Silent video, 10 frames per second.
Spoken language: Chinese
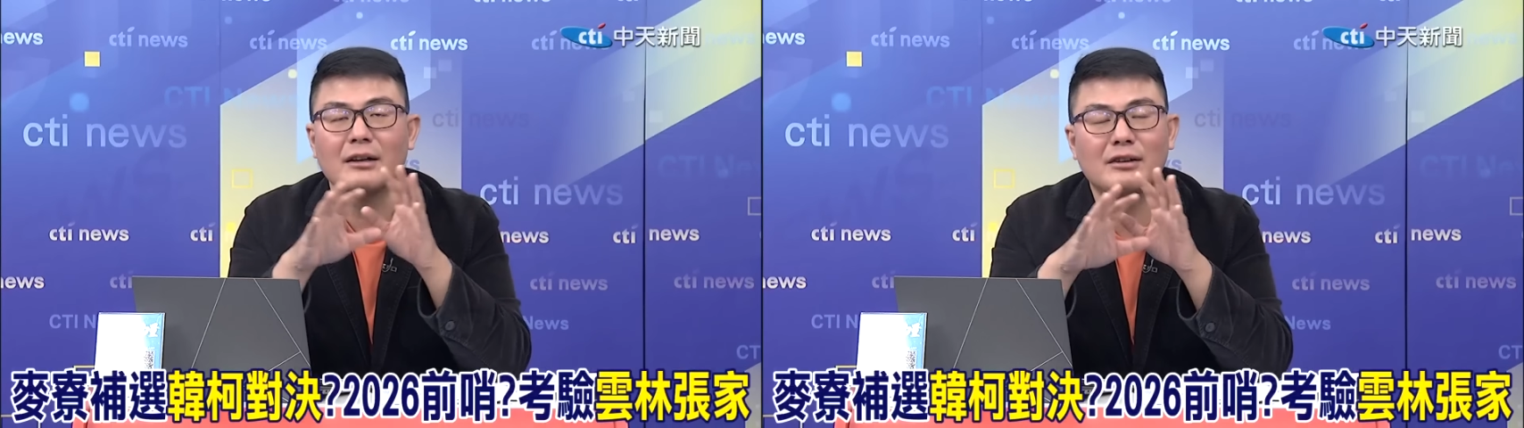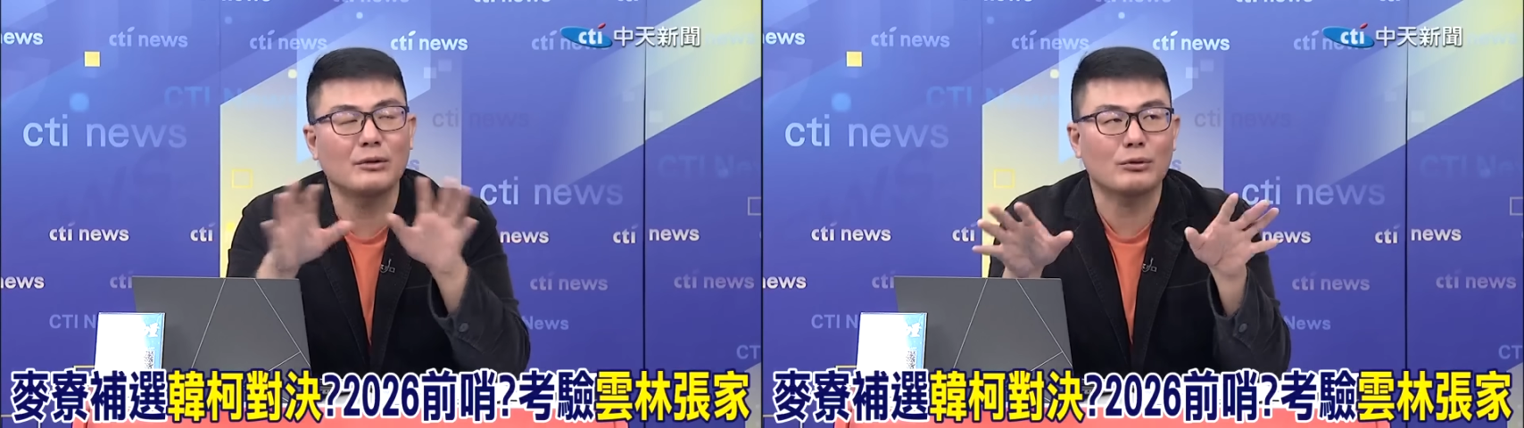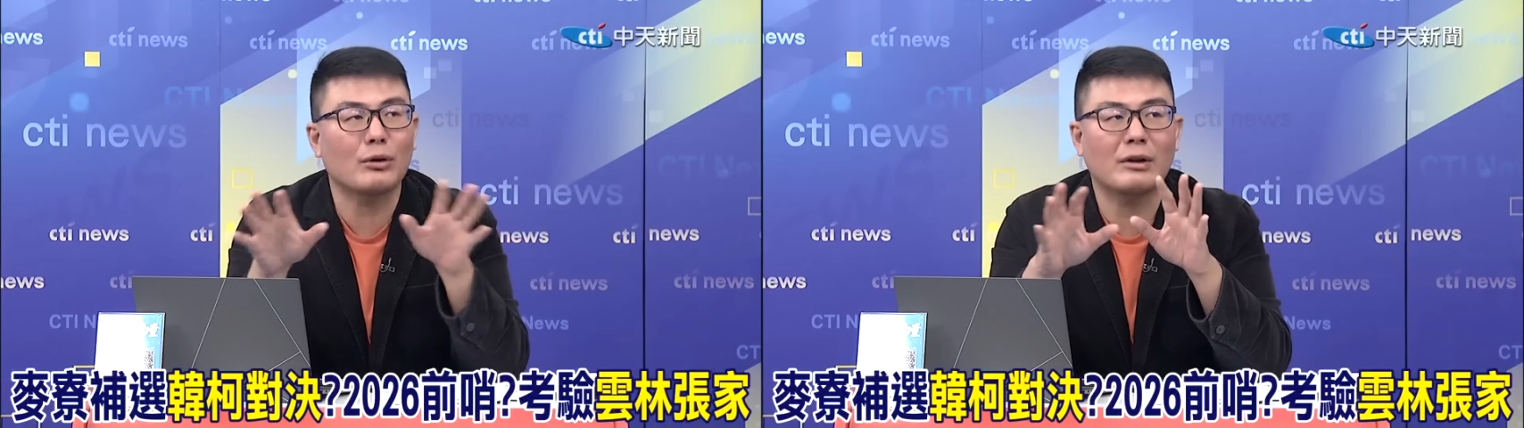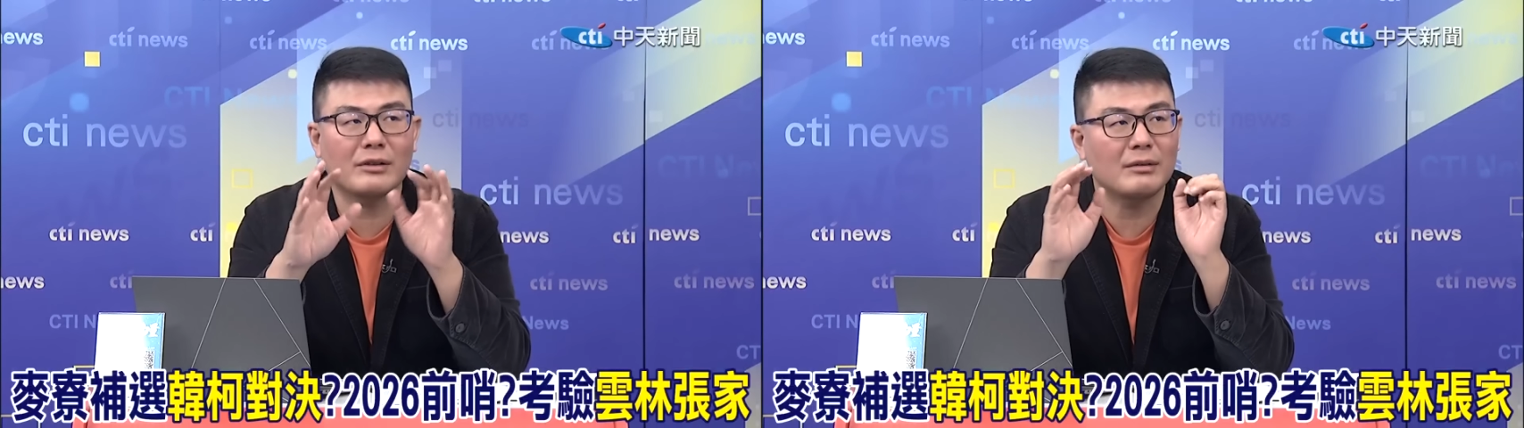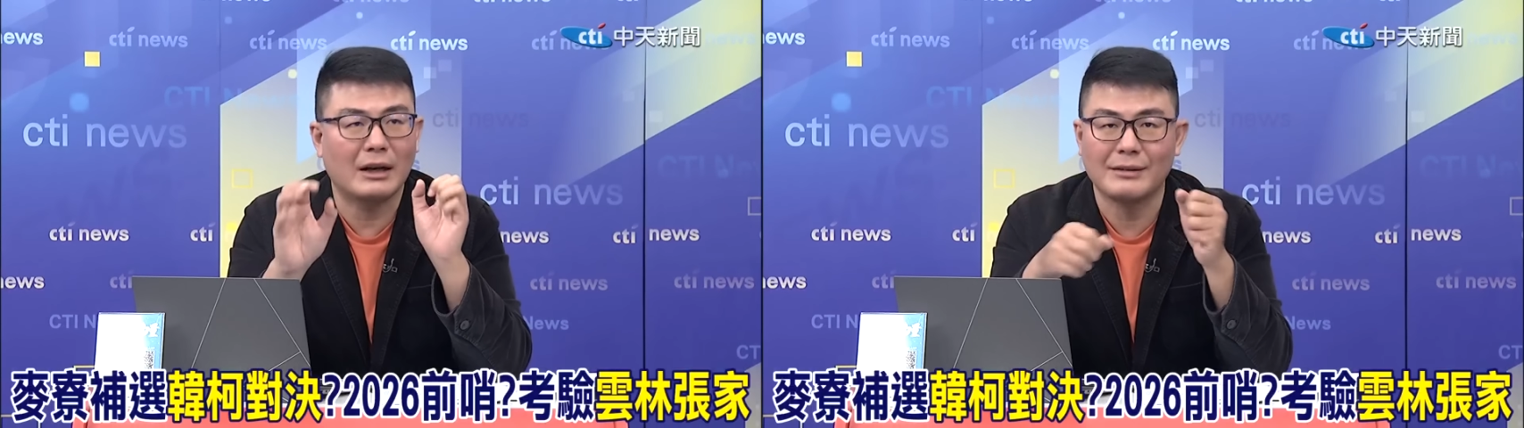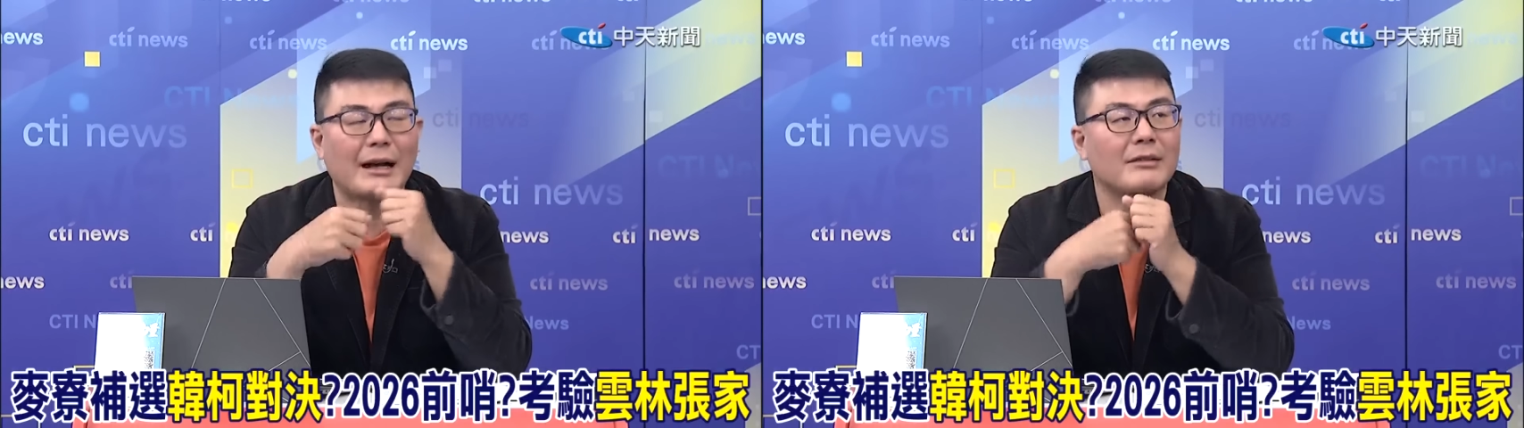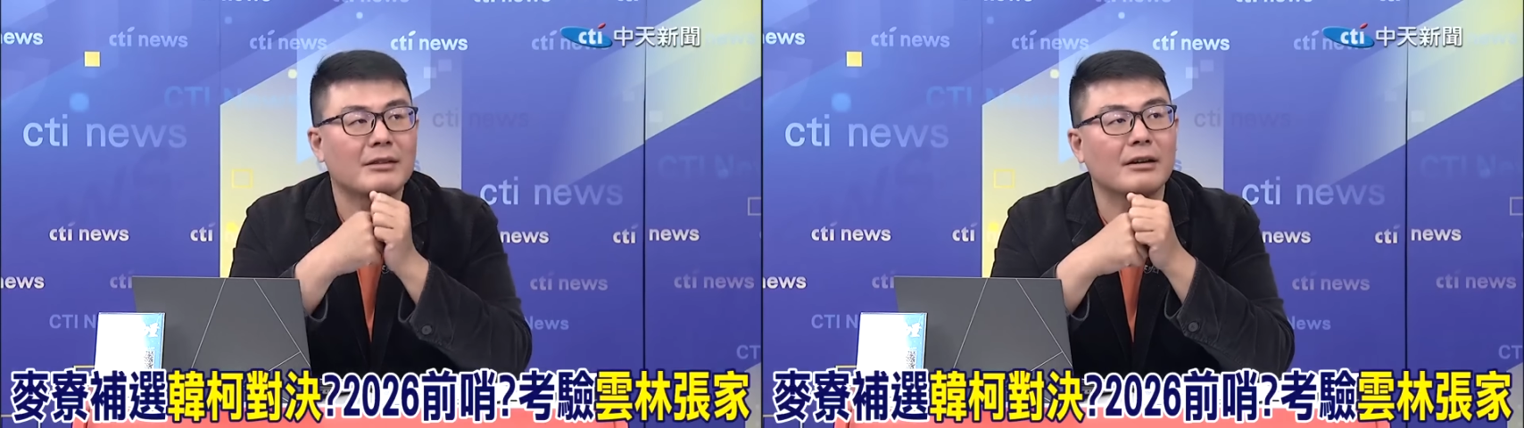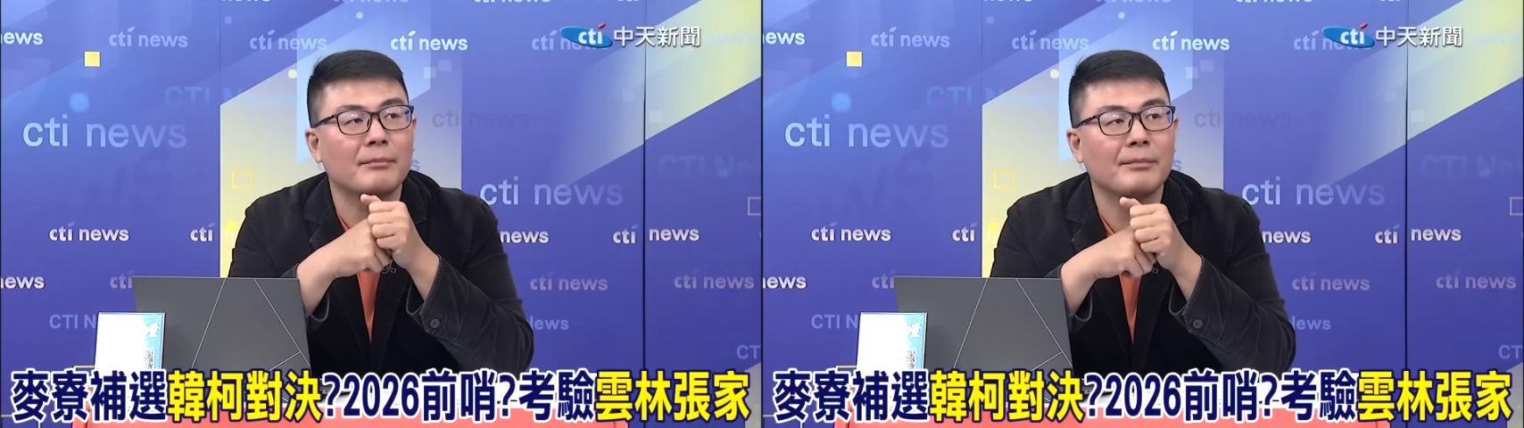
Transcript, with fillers: 这种状况是很常见。